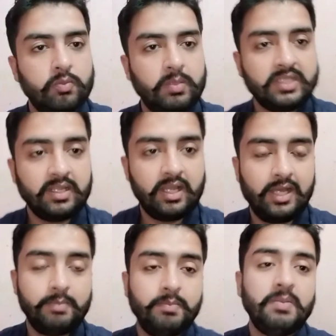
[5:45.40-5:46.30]
तो बस
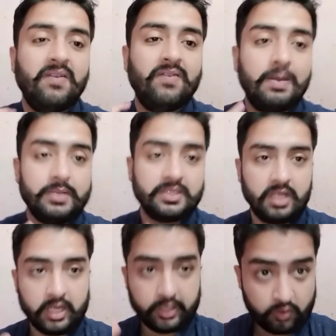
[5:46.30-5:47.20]
अब मैं
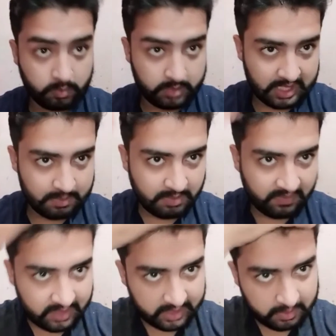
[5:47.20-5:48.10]
वापस आ गया हूँ बाल
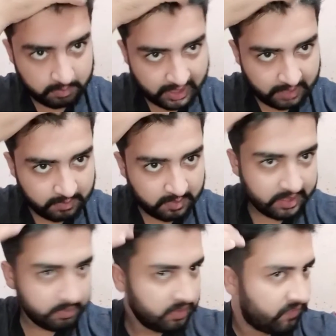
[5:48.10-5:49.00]
बनवा के बाल भी
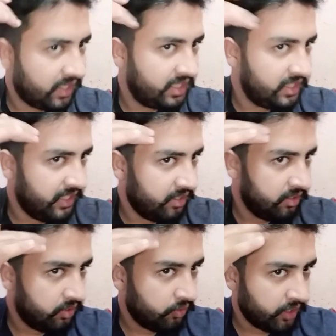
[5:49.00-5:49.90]
मैंने बनवा लिए हैं
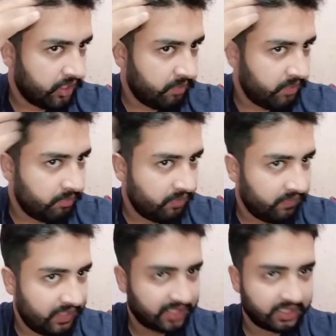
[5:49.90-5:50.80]
क्योंकि ना मैंने
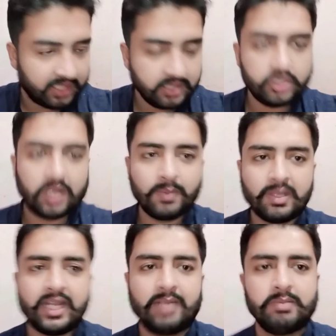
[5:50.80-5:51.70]
बनवाने थे नहीं शाम
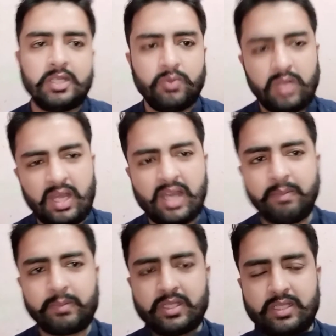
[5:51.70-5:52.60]
का टाइम था क्यों
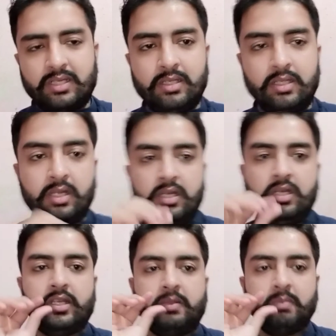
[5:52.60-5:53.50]
नहाना पड़ता
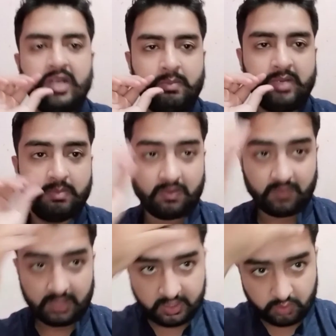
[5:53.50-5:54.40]
लेकिन बाल मैंने
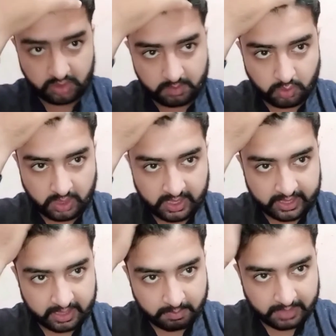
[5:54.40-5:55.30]
बनवा लिया उसने बोले
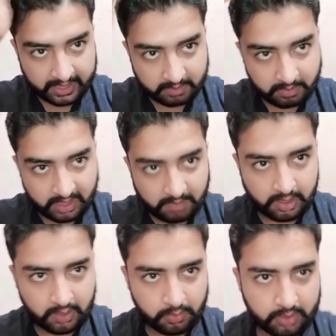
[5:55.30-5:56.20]
यार मैं ऐसे बाल
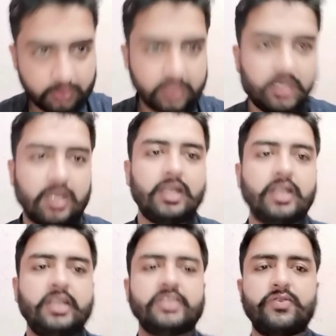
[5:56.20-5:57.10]
बनाऊंगा तुझे
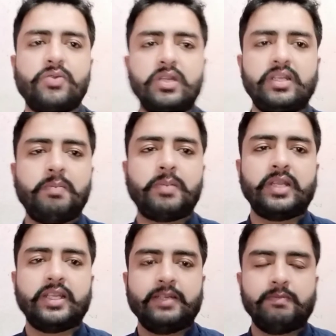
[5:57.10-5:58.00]
नहाने की ज़रूरत नहीं
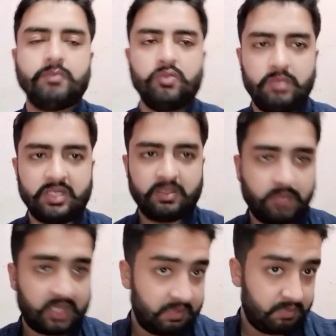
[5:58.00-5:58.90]
पड़ेगी तो बस
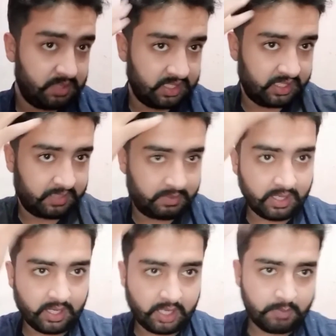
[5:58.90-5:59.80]
बाल बतनी अभी
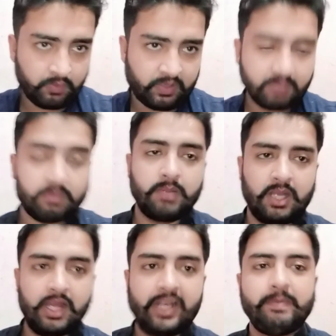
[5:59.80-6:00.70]
ख़राब हुए हैं
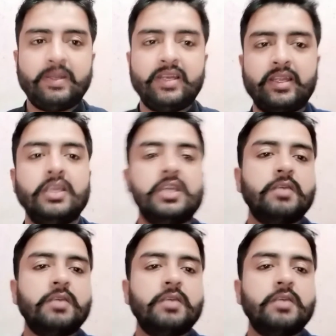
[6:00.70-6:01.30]
बनाने मैंने